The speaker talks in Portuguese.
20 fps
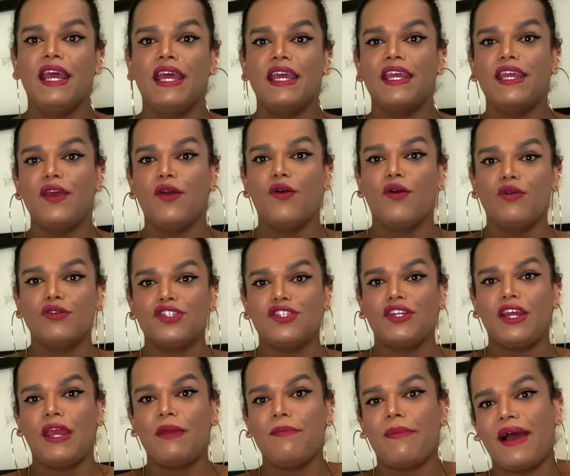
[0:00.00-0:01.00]
que eu
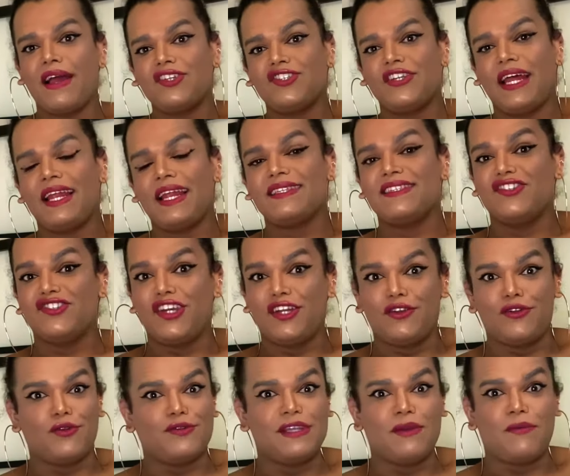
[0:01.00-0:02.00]
gostei mais dela assim. Gente,
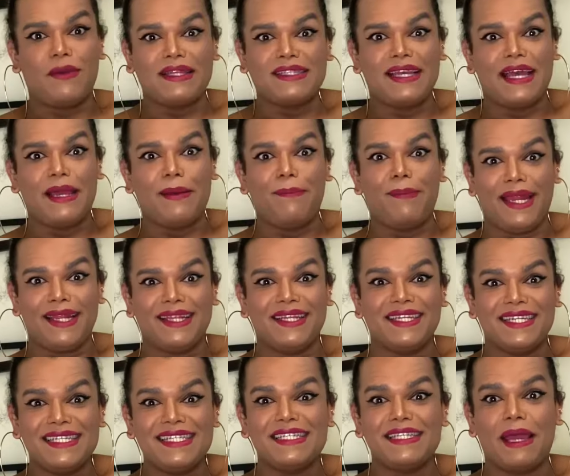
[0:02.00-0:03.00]
eu tô com a saia preta
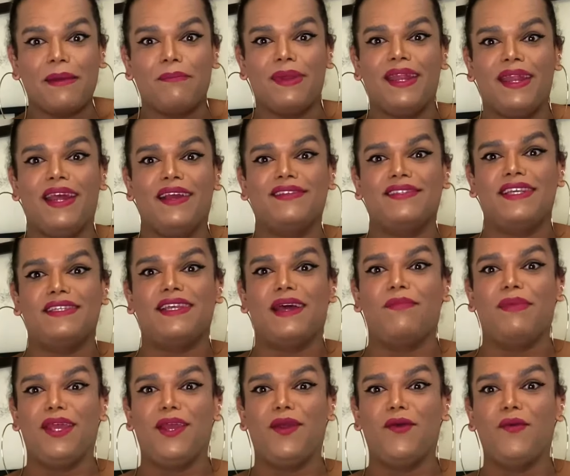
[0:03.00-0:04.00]
de sempre, né? Que vocês
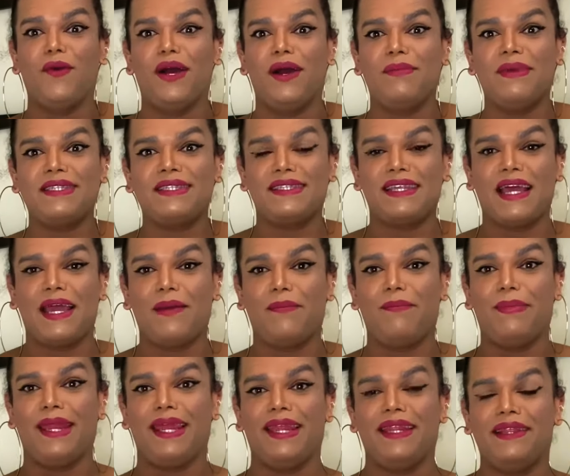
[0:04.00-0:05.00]
sabem que eu amo essa saia
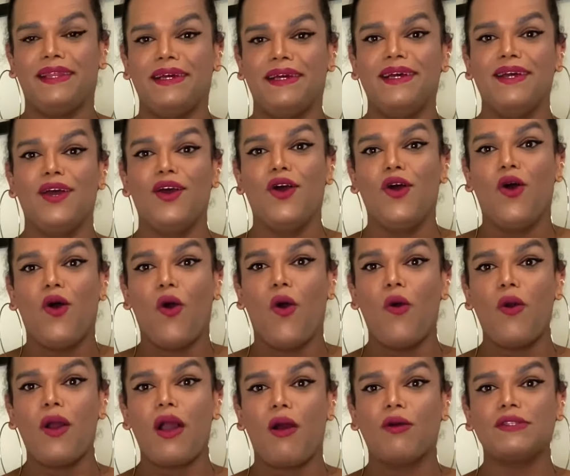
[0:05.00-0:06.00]
preta.
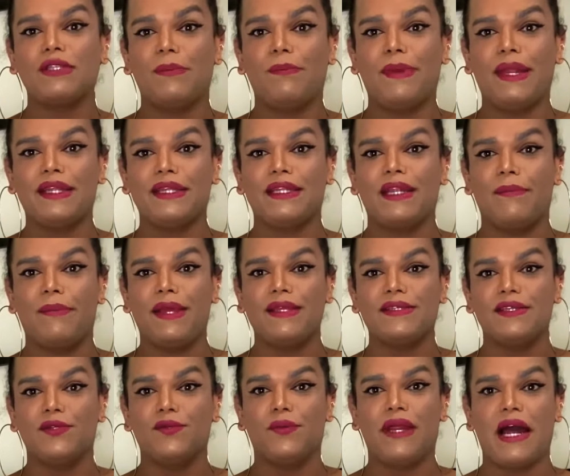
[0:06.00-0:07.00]
Ou calça preta também,
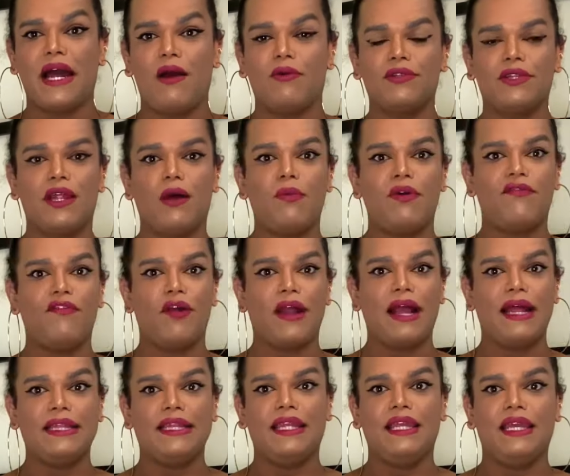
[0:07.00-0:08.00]
cintura alta. Dá uma
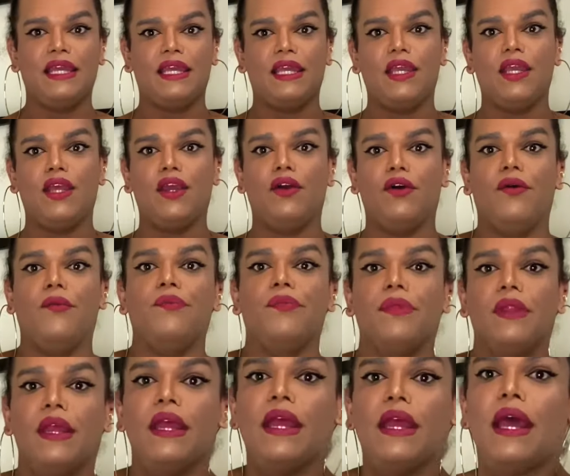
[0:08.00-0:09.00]
folgadinha aqui, ó.
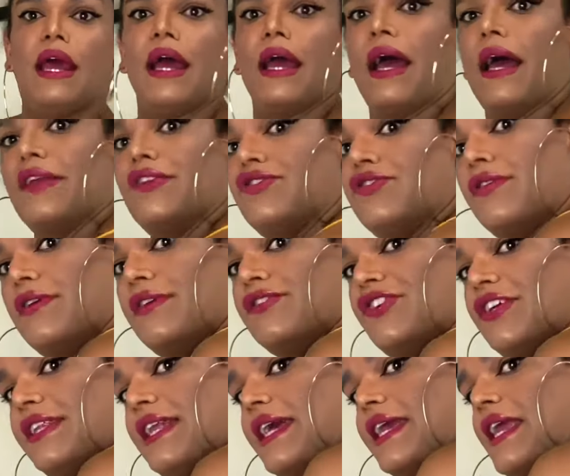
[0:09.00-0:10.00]
Deixa eu
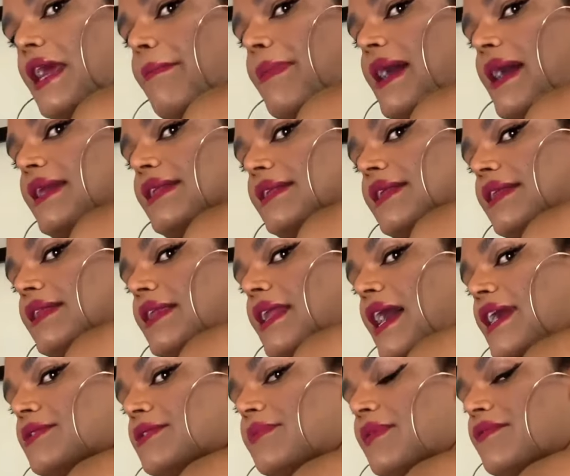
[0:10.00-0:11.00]
ajeitar aqui a parte de
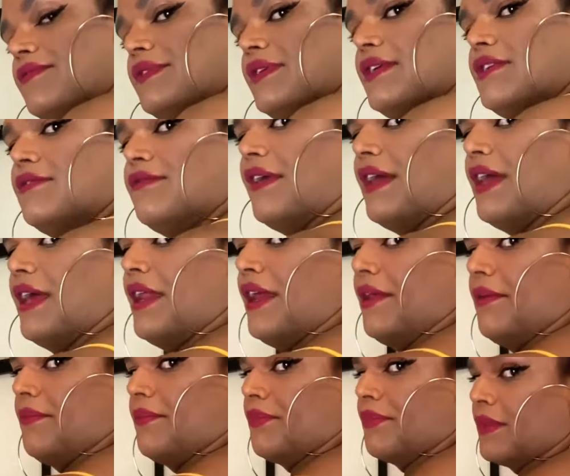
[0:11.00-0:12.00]
trás pra vocês verem.